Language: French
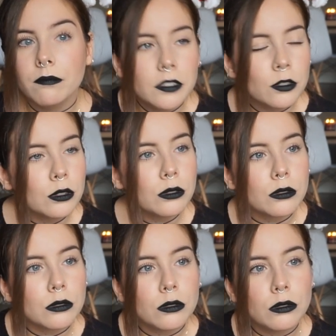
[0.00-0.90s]

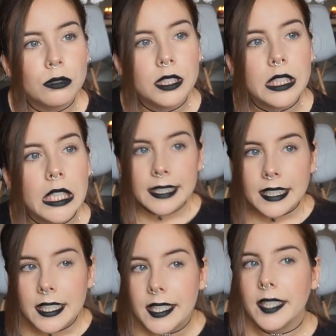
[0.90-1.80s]
Je suis
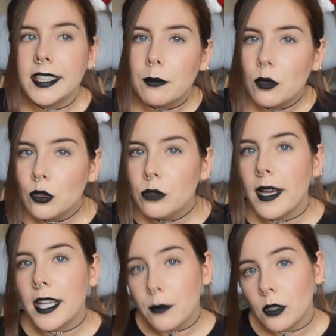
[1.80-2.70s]
quelqu'un qui a beaucoup de mal
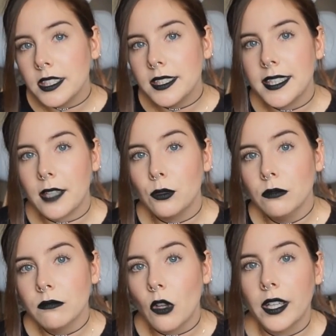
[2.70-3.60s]
à demander des cadeaux
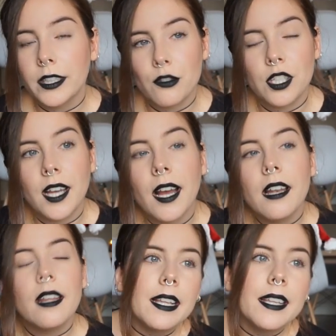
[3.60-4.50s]
en règle
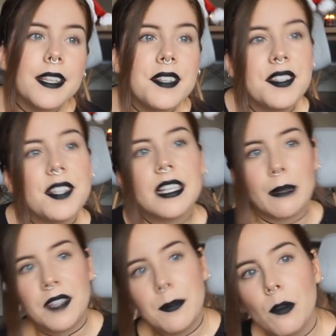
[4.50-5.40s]
générale et ici c'est un
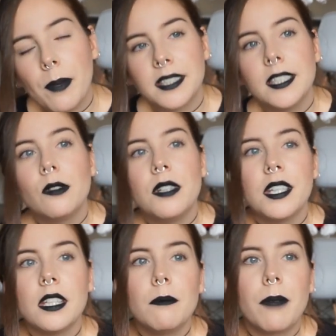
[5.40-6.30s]
petit peu
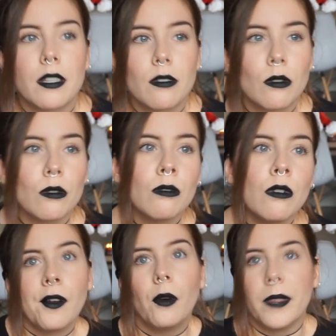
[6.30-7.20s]
particulier parce que
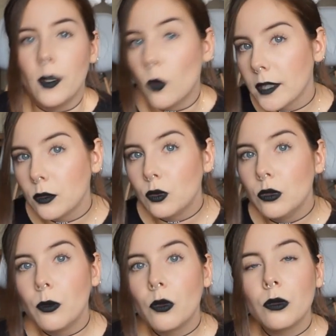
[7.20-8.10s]
on est loin de tout le
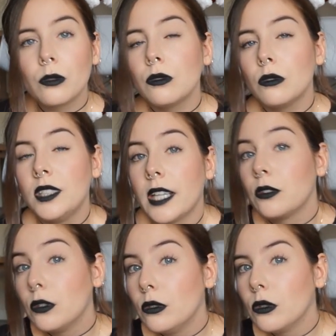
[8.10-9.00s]
monde, il n'y a
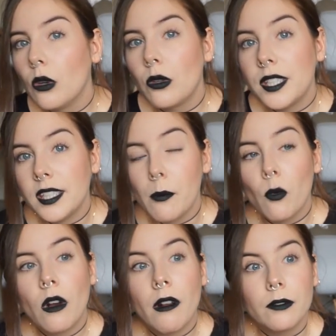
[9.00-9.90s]
que le Crowley et
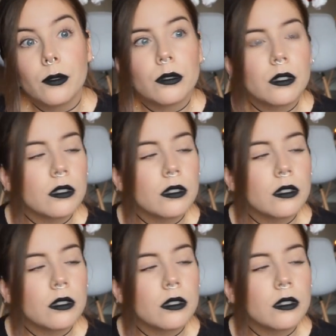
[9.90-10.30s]
moi donc